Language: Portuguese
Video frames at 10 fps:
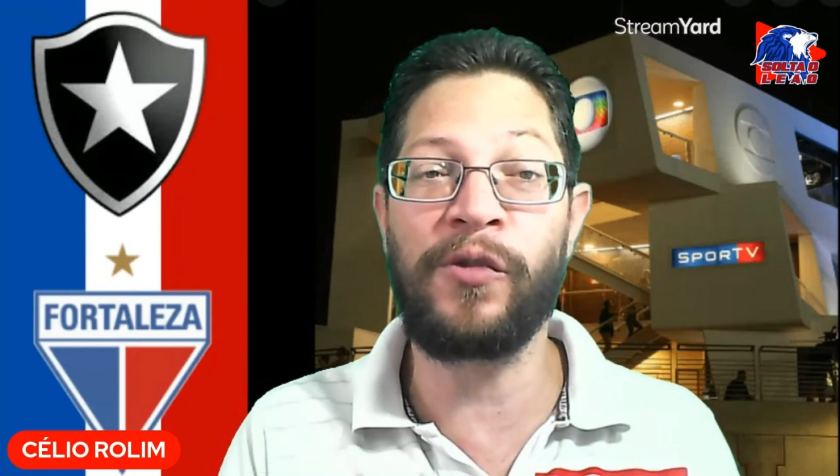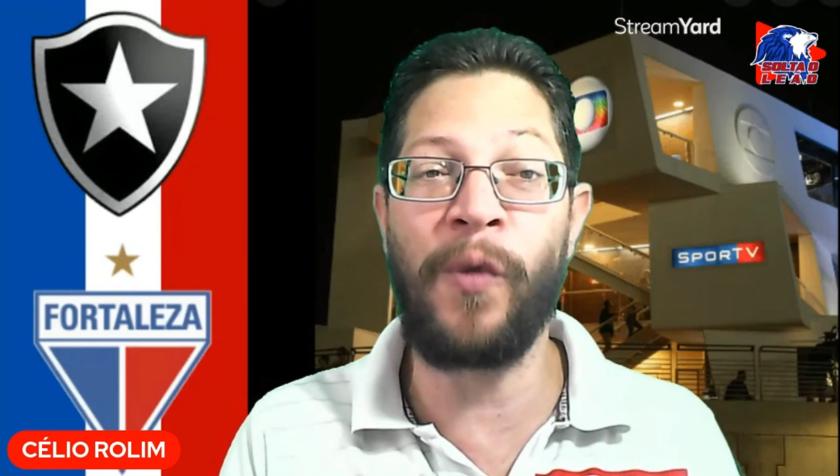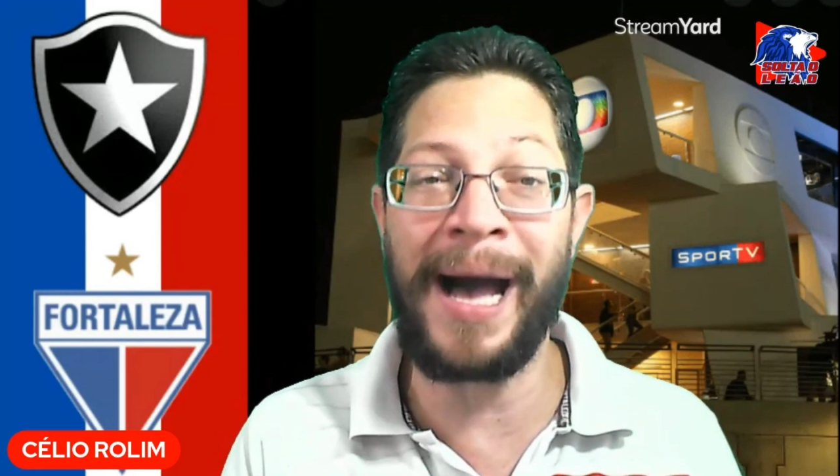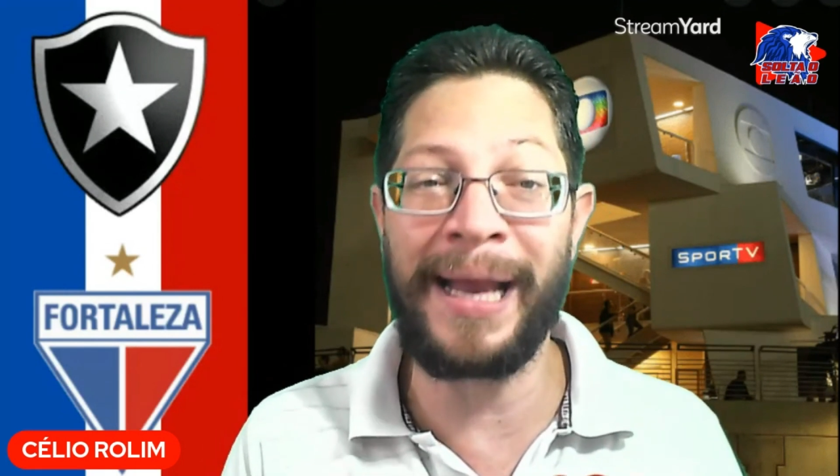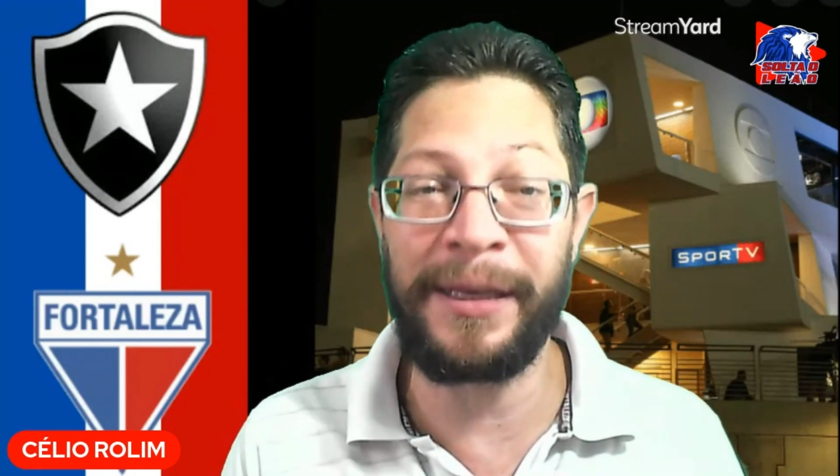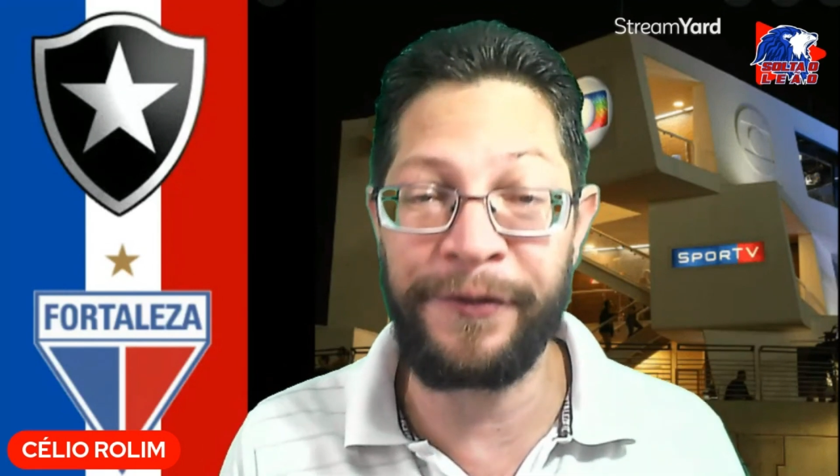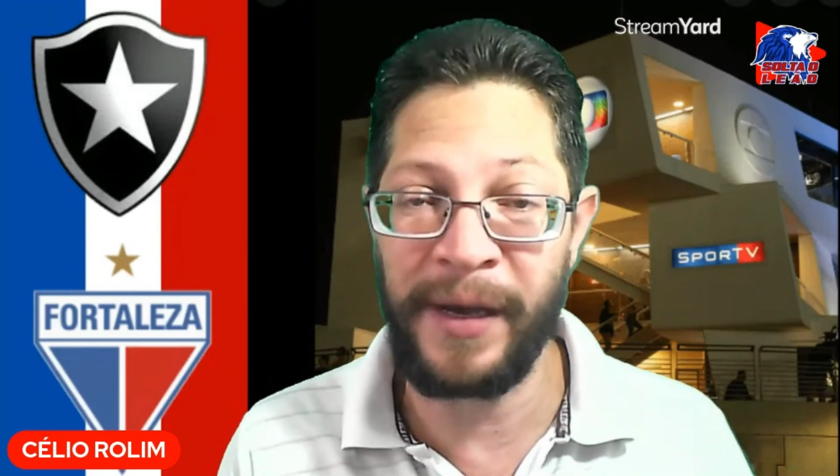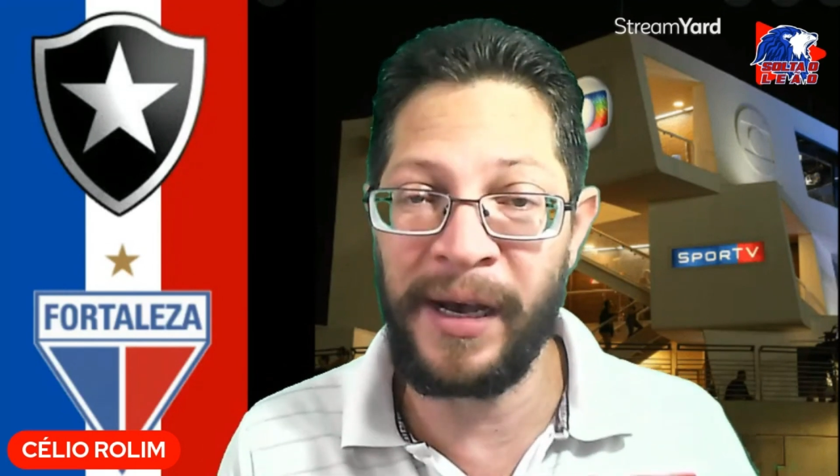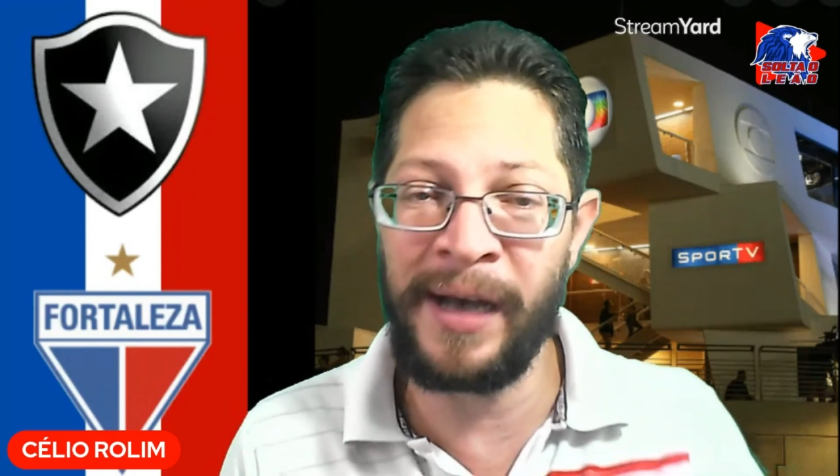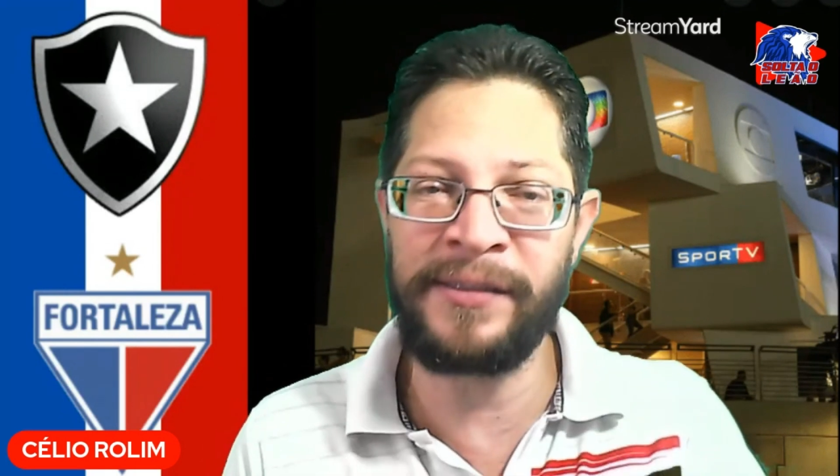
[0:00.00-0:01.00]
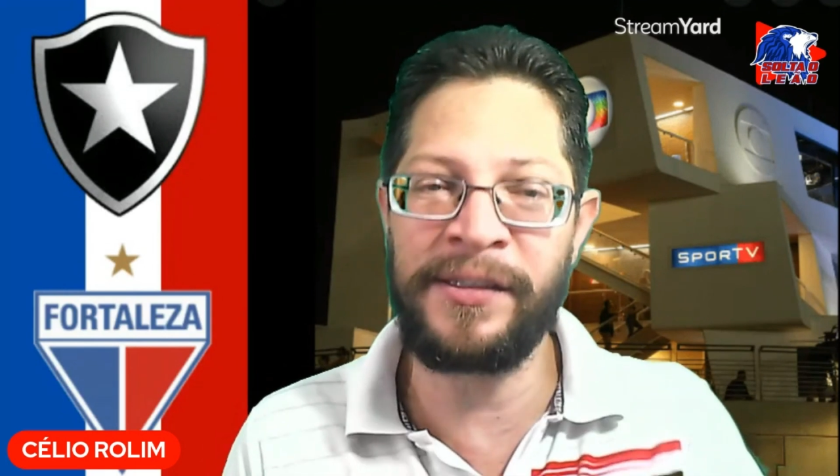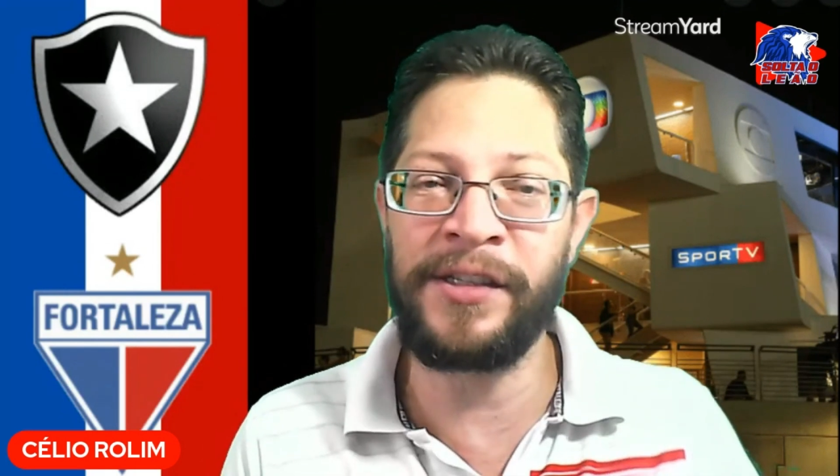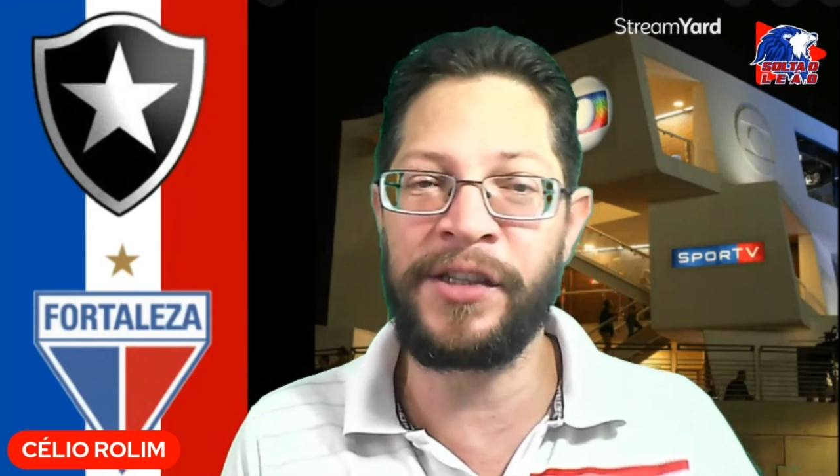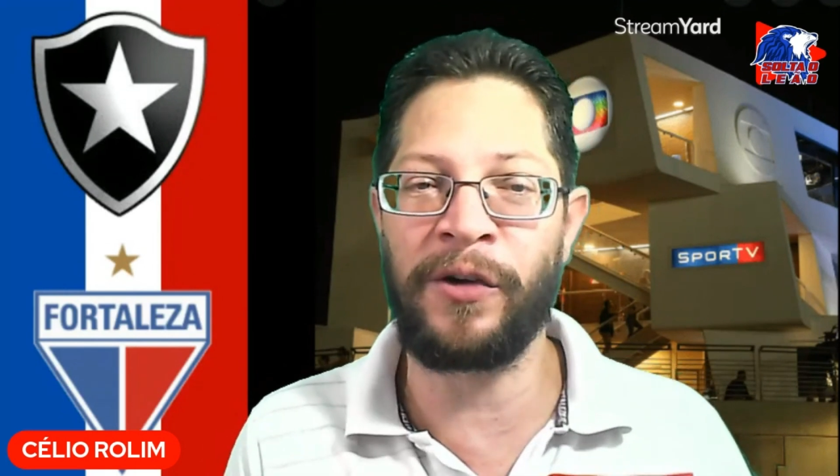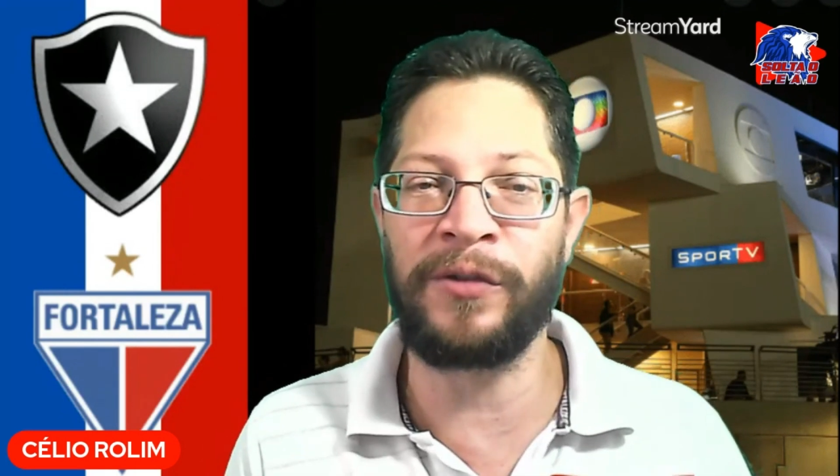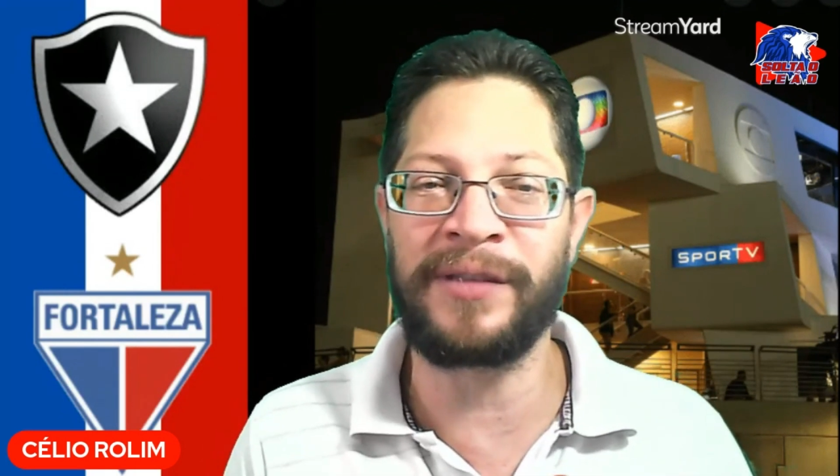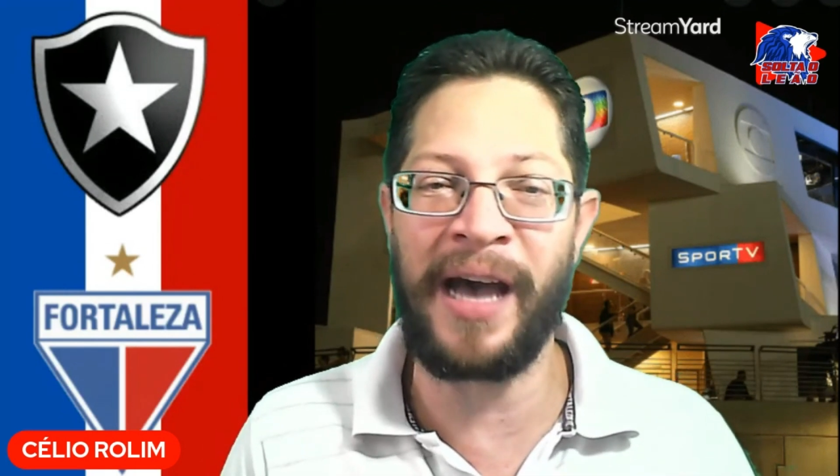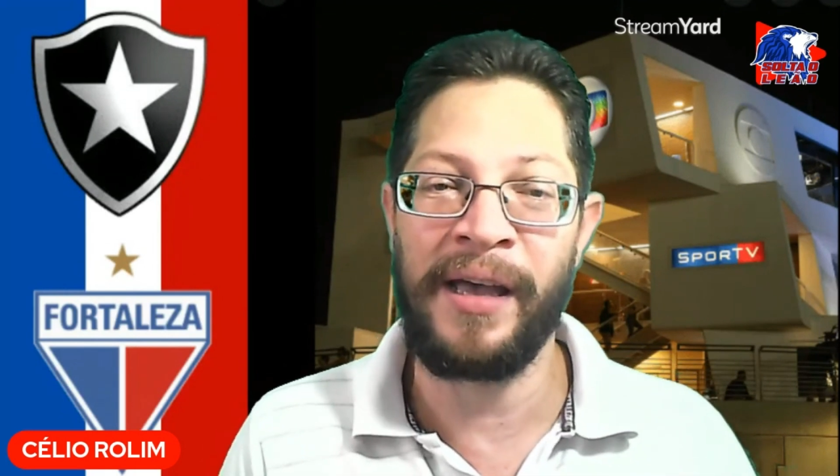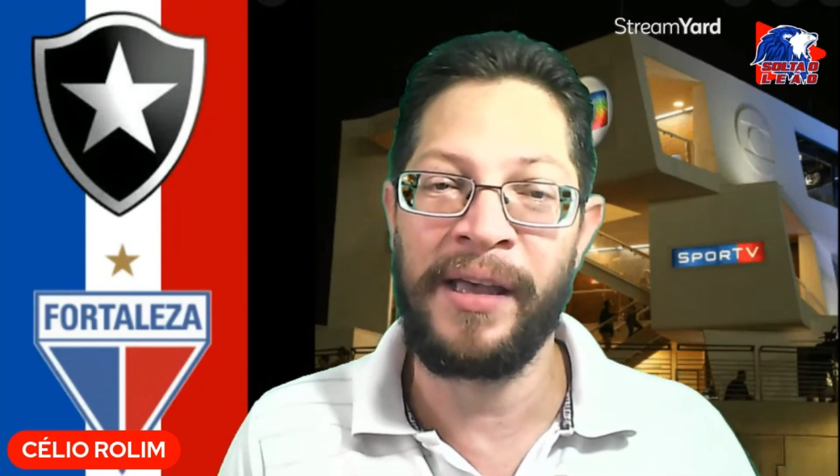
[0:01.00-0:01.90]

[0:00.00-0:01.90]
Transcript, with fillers: Walef. Antes de te contar,